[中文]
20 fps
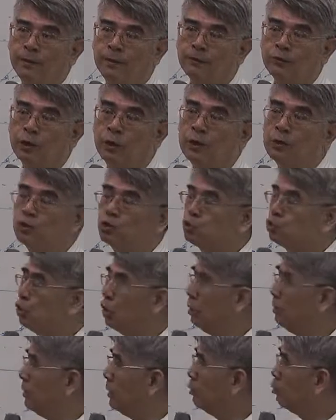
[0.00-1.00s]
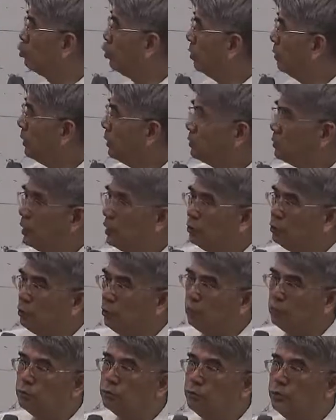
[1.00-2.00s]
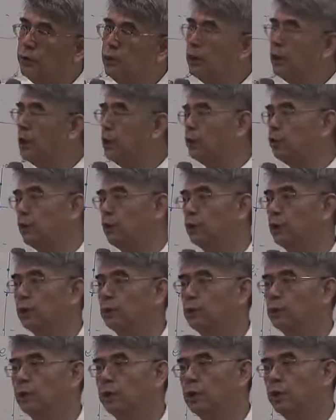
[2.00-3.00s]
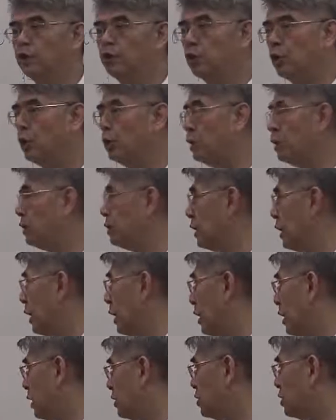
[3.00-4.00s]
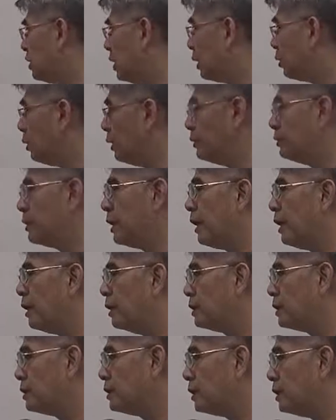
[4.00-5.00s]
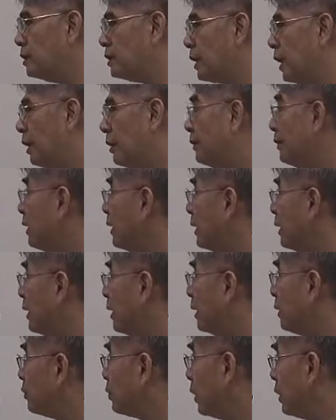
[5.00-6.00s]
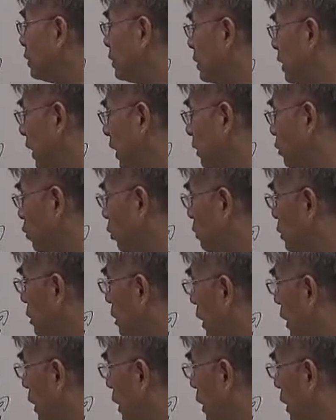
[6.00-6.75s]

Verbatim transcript: 所以水平坐标上头你可以决定，你决定在何时来观察，何时进场。所以这个东